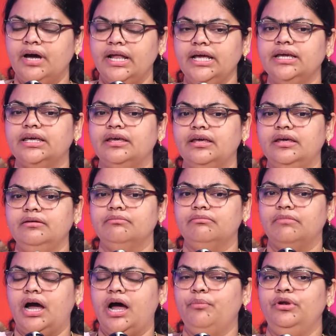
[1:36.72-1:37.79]
మనకి
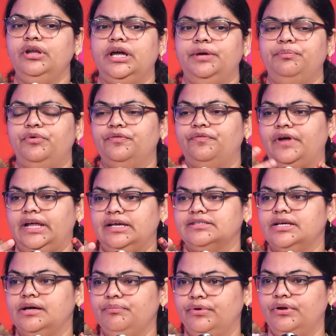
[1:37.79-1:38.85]
మామూలుగా ఇప్పుడు ఫర్
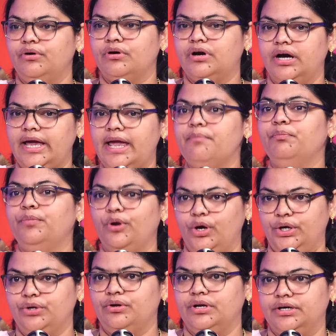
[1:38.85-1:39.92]
ఎగ్జాంపుల్ ఒక
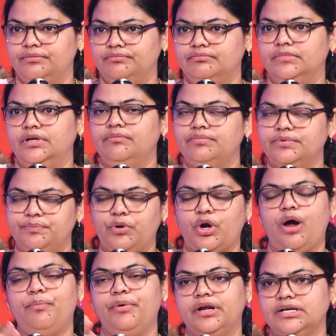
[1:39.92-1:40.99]
ఎంప్లాయీ ఉన్నారు
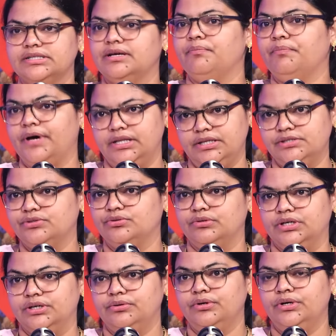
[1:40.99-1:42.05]
ప్రాపర్గా
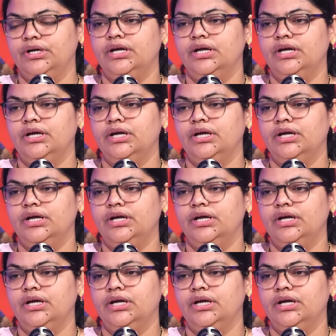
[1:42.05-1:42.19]
సంపాదిస్తున్నారు